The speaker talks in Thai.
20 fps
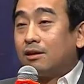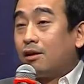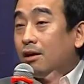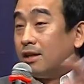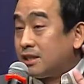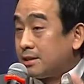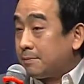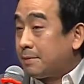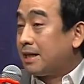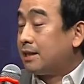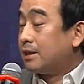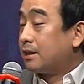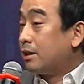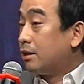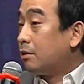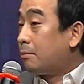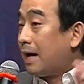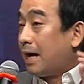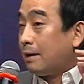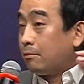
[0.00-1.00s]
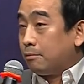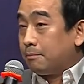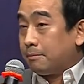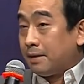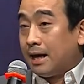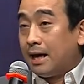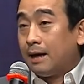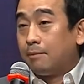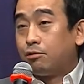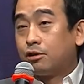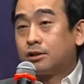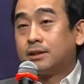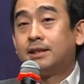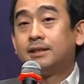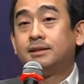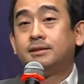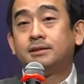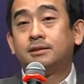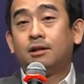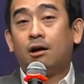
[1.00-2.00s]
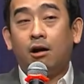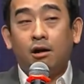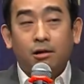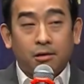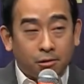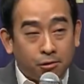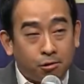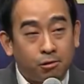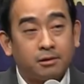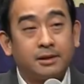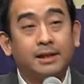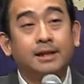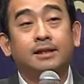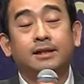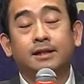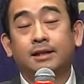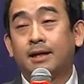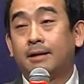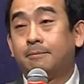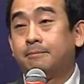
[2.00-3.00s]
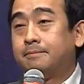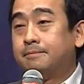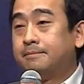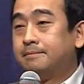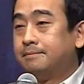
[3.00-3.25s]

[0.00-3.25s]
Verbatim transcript: ก่อนจะไปถึงนโยบายผมพาพวกท่านท่องโลกนิดหนึ่งครับ